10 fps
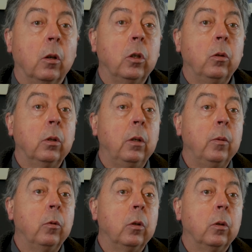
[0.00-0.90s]
Quand j'ai tourné le
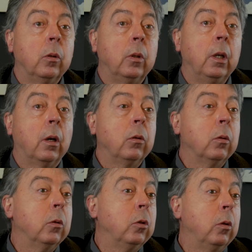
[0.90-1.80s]
film
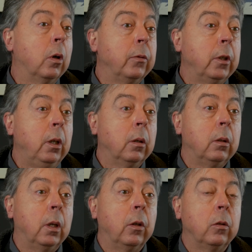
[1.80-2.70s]
d'Alejandro Jodorowsky,
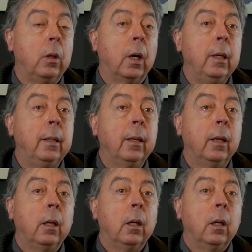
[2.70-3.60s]
La danse de la réalité,
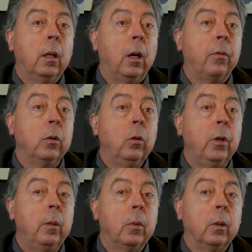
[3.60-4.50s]
la fin du
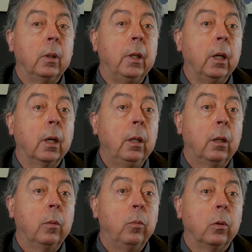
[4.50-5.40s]
film était
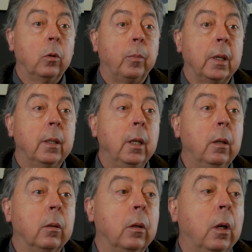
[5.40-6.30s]
écrite pour se
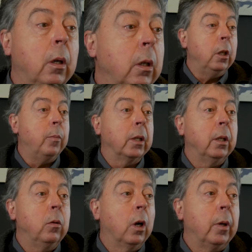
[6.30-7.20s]
passer. il
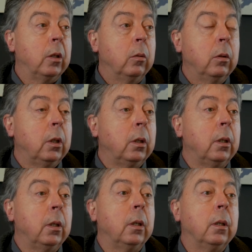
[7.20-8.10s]
partait sur un bateau et
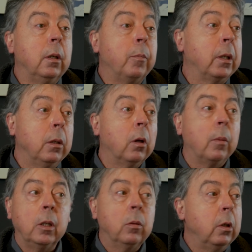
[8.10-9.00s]
il partait sur
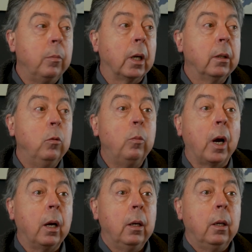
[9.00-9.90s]
un bateau il partait nulle
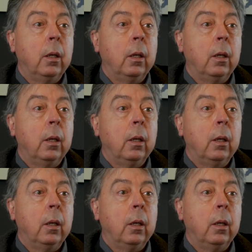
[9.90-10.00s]
part.